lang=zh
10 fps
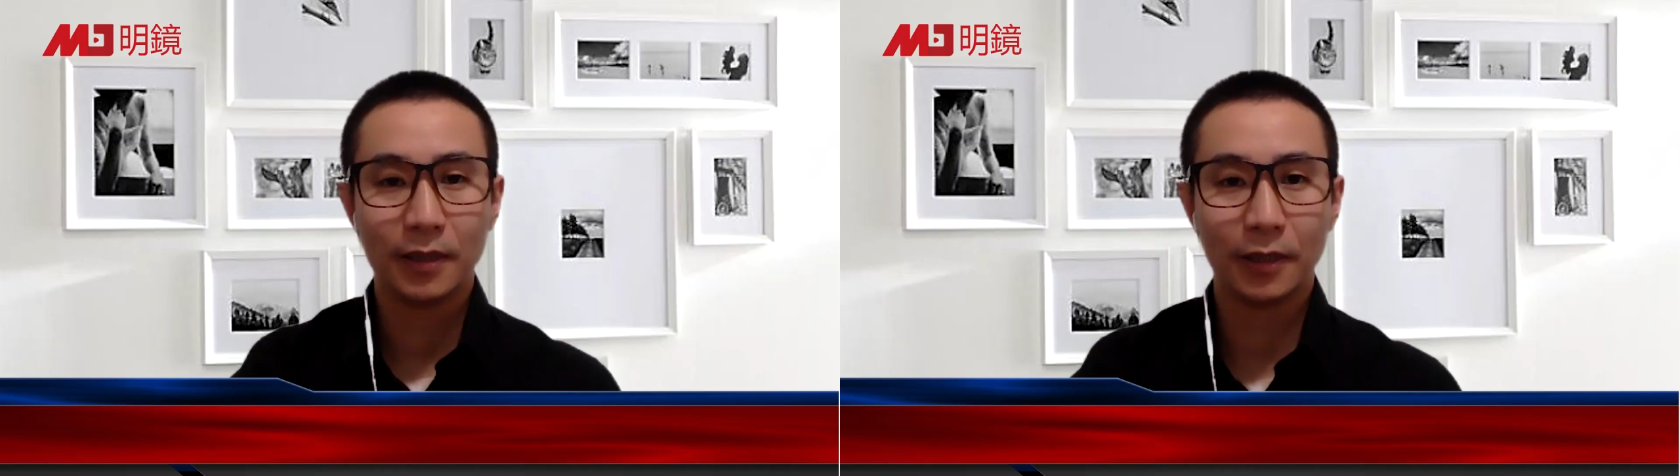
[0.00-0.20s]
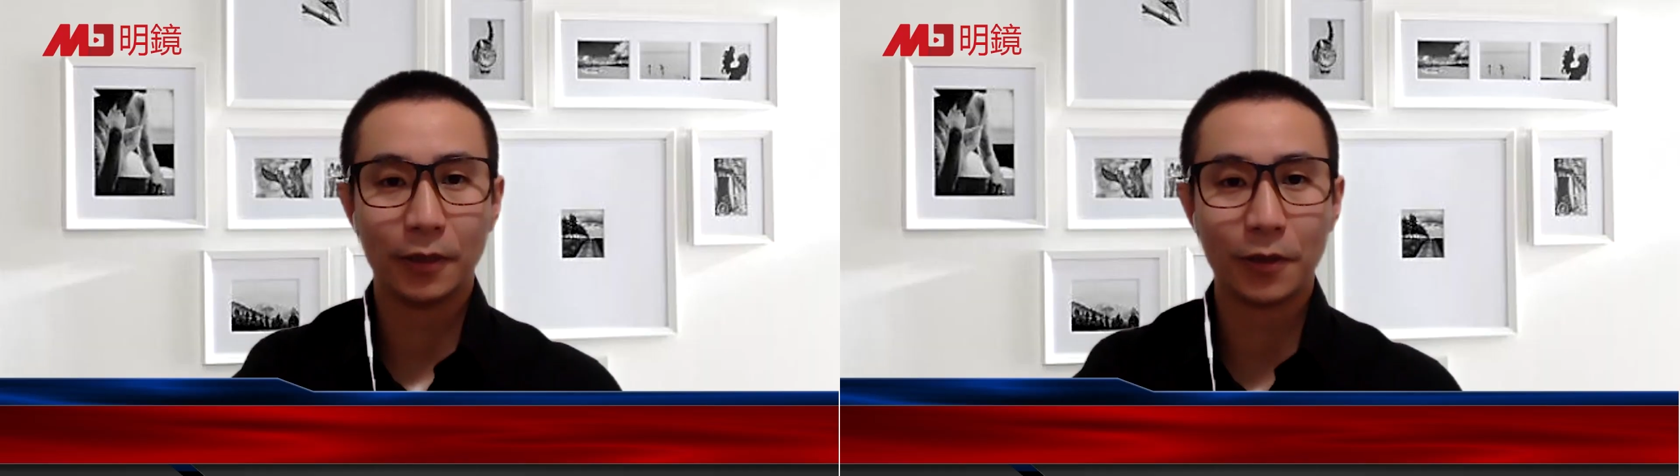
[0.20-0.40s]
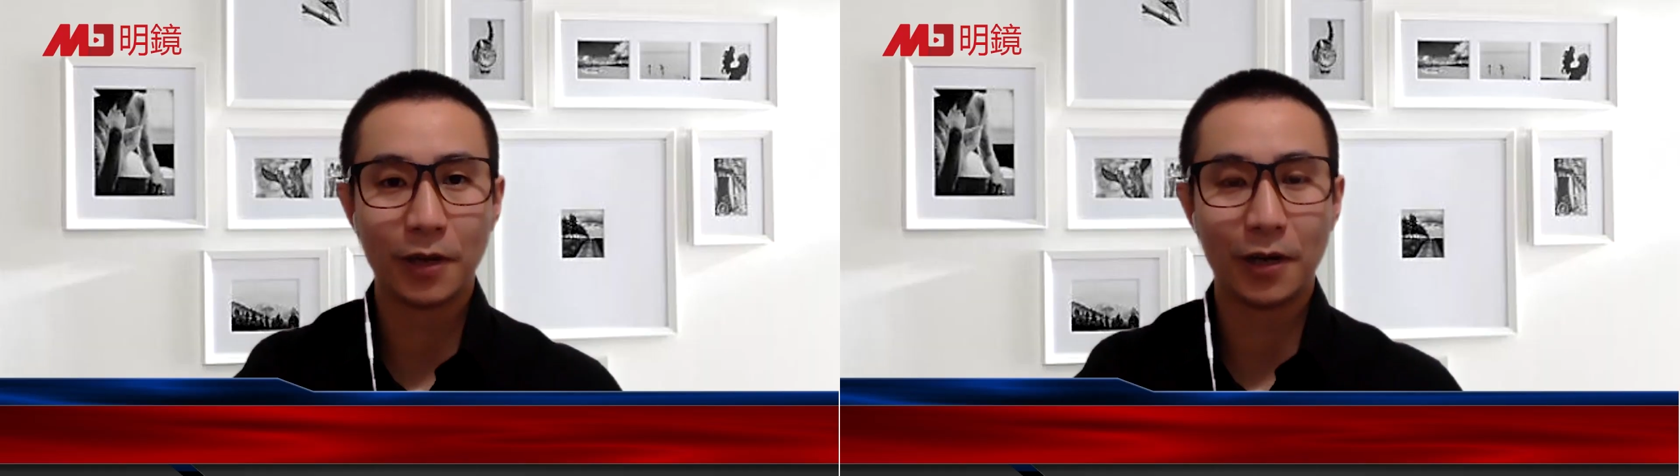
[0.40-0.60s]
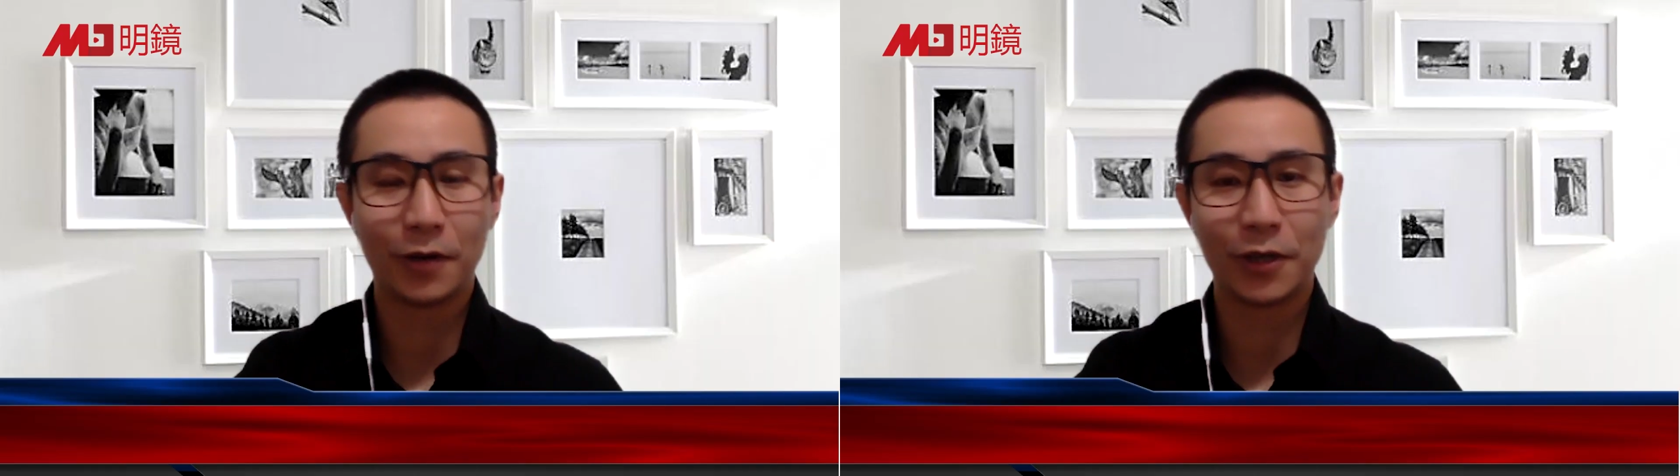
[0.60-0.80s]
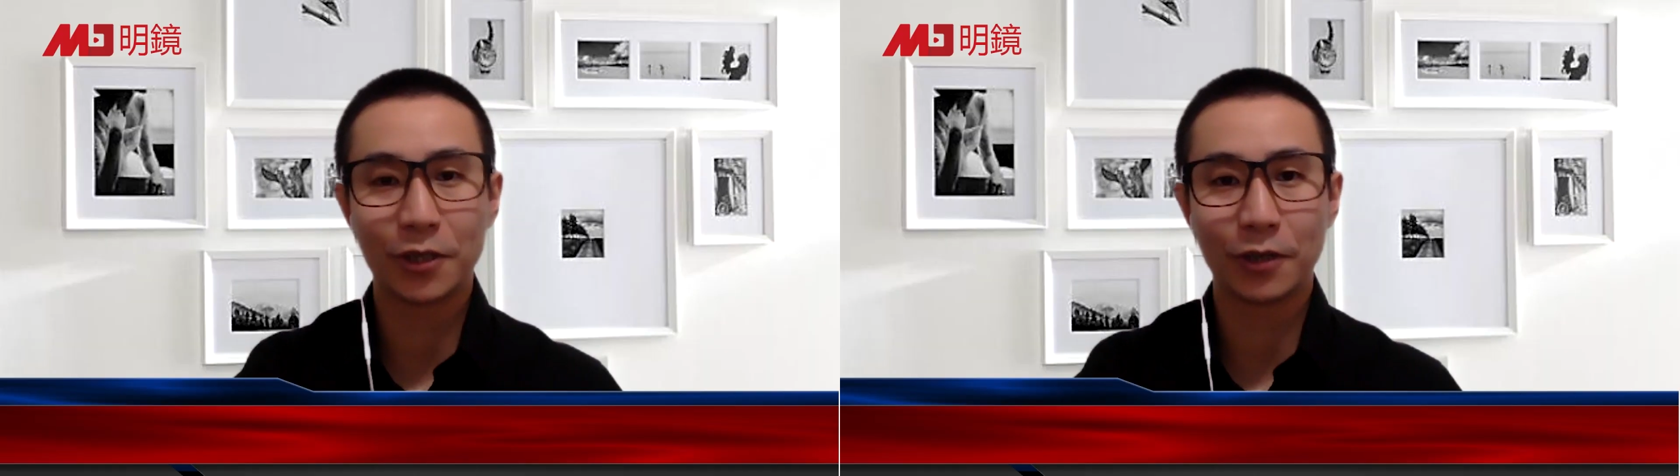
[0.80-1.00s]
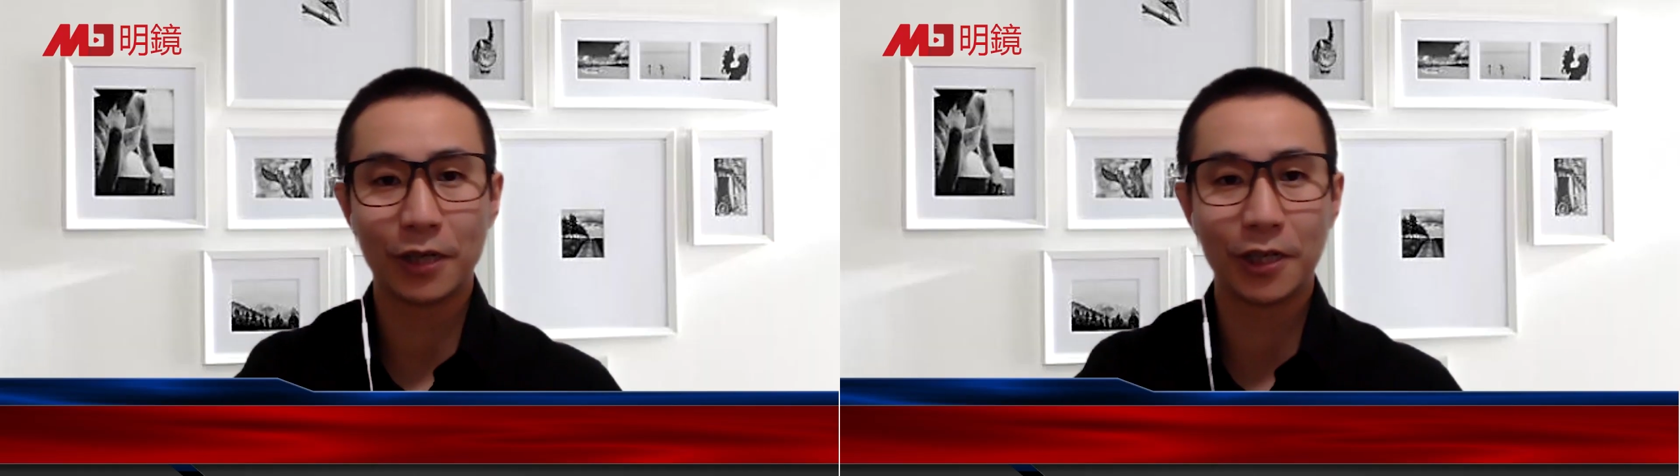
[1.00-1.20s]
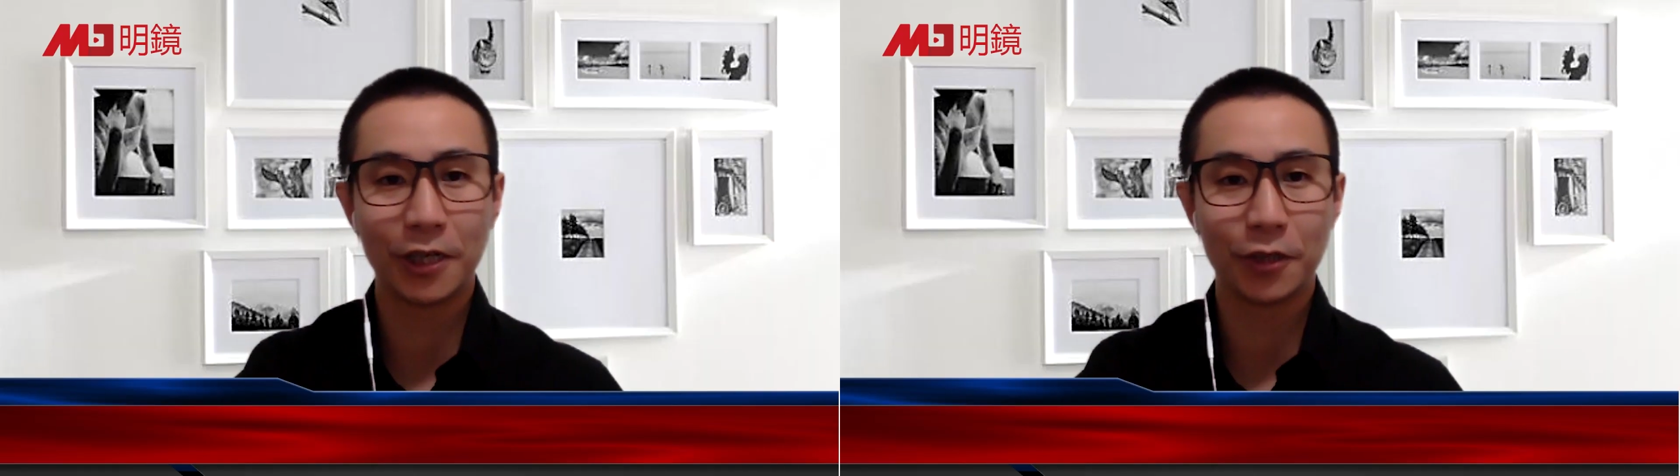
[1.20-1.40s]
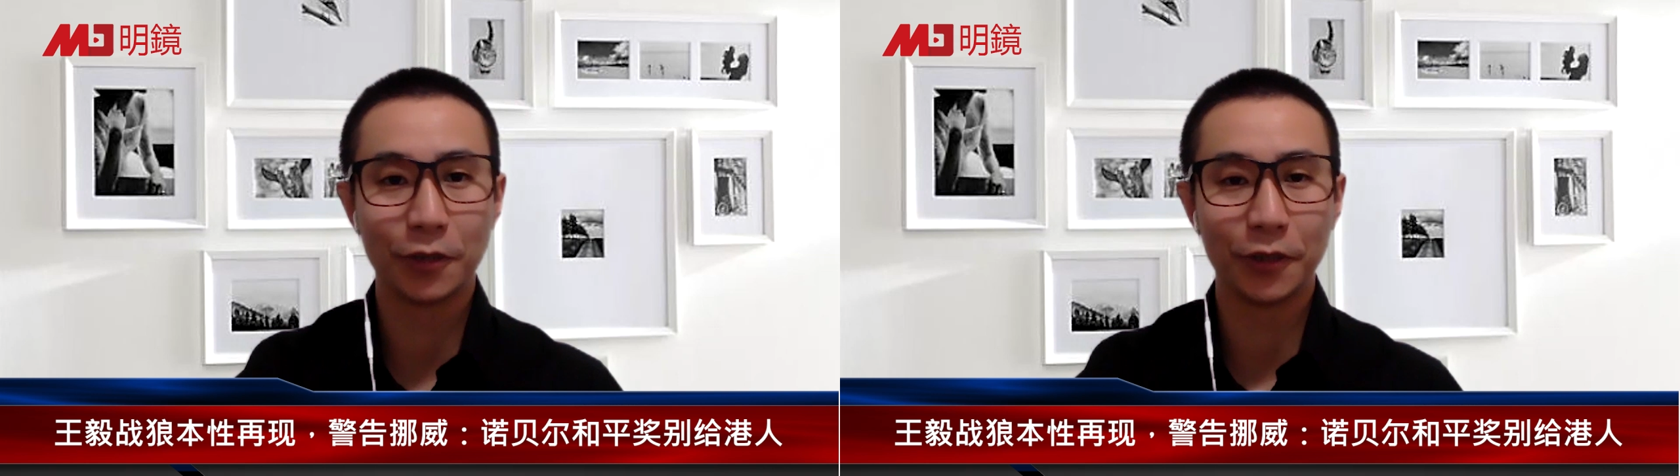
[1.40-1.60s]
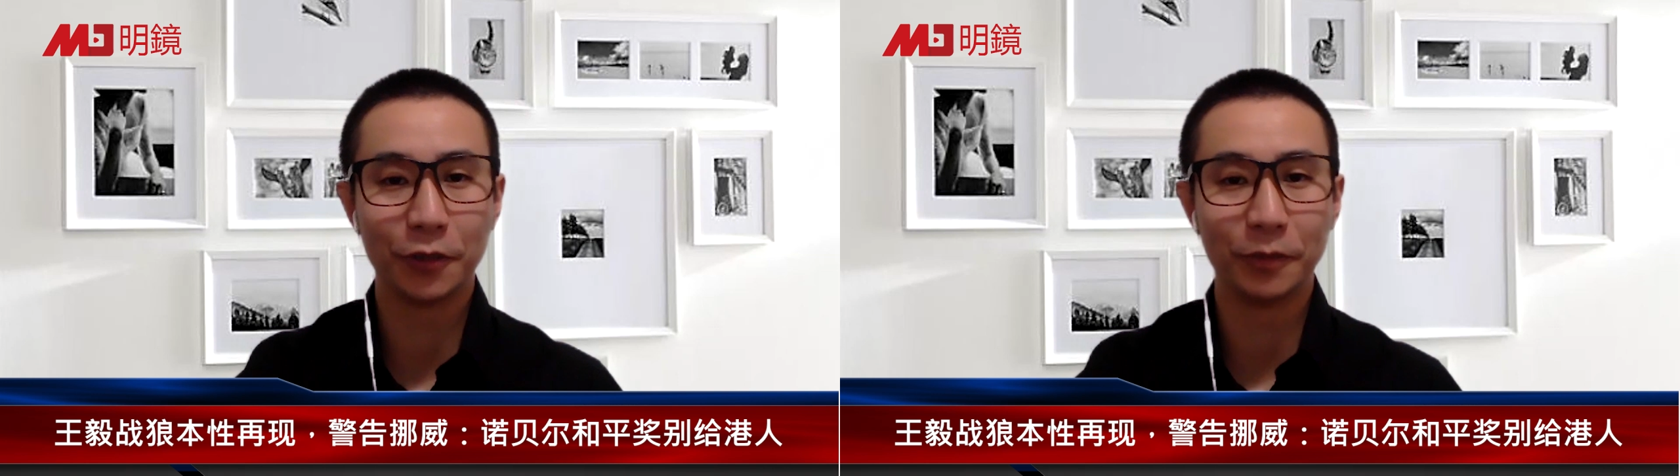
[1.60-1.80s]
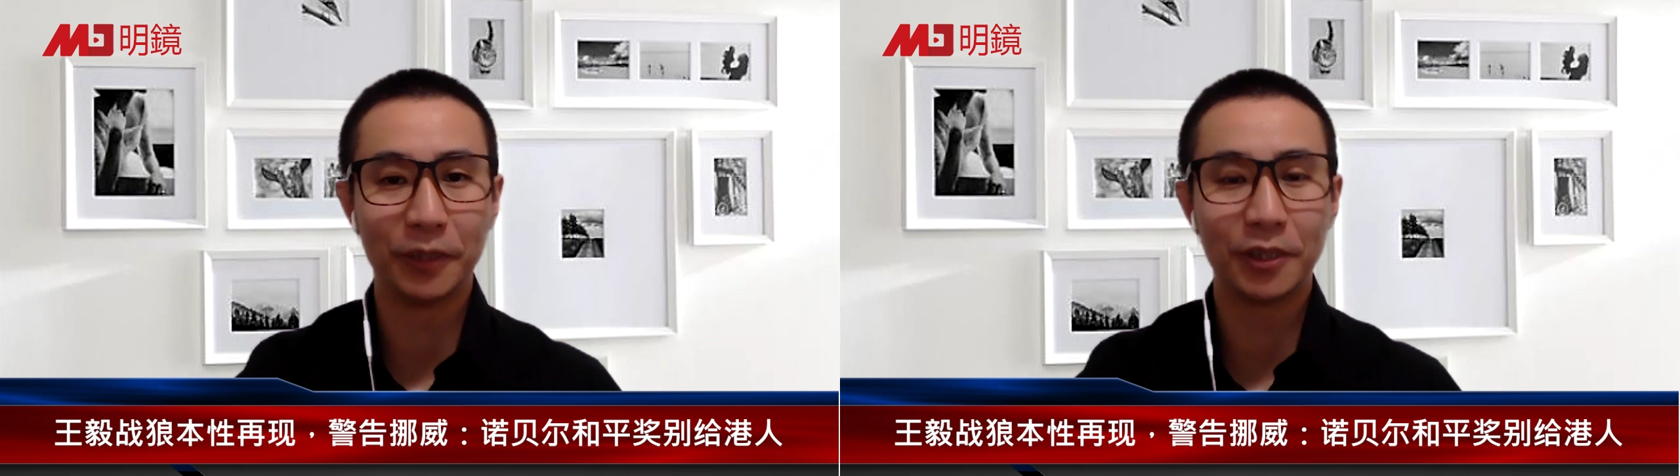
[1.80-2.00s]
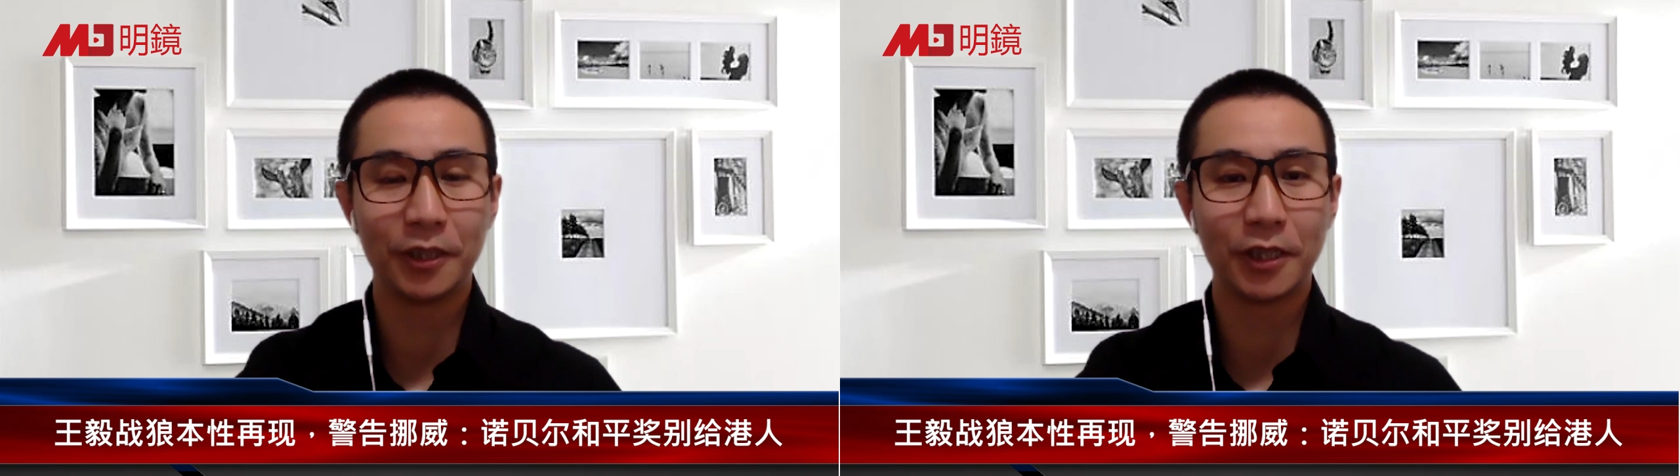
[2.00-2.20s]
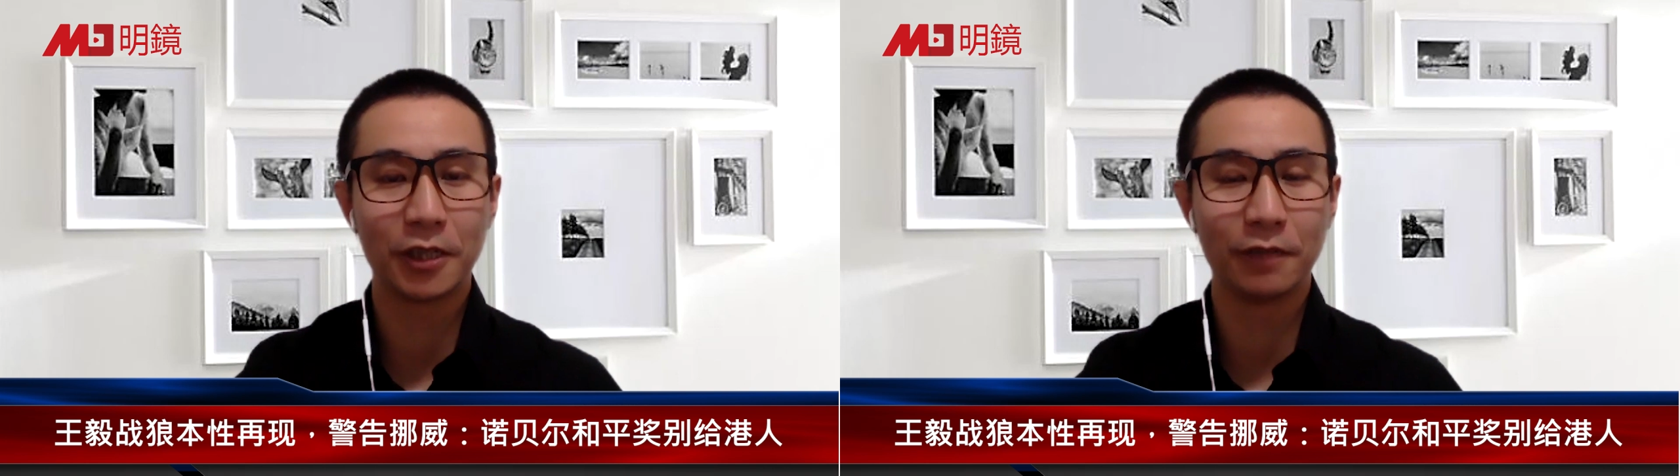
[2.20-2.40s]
Hello，各位好，欢迎收看这一时段由民进电